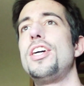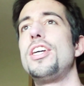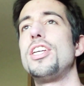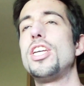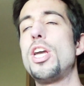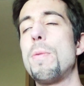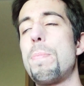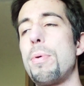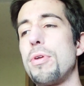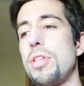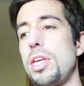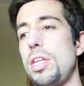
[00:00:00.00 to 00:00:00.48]

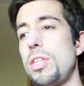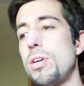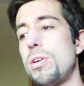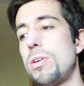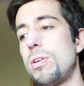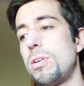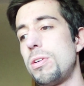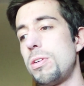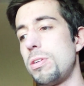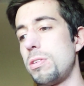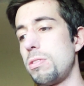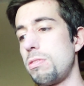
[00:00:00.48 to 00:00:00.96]
y he
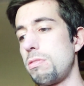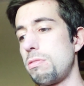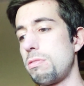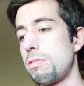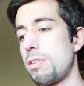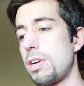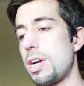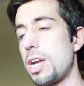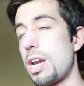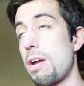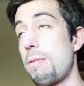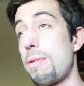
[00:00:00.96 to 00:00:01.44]
podido
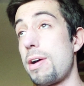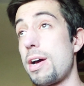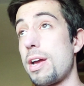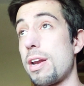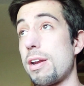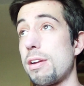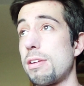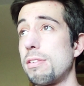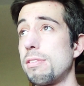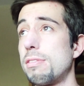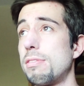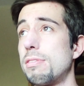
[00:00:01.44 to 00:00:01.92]

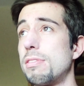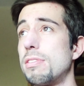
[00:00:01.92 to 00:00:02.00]
grabar,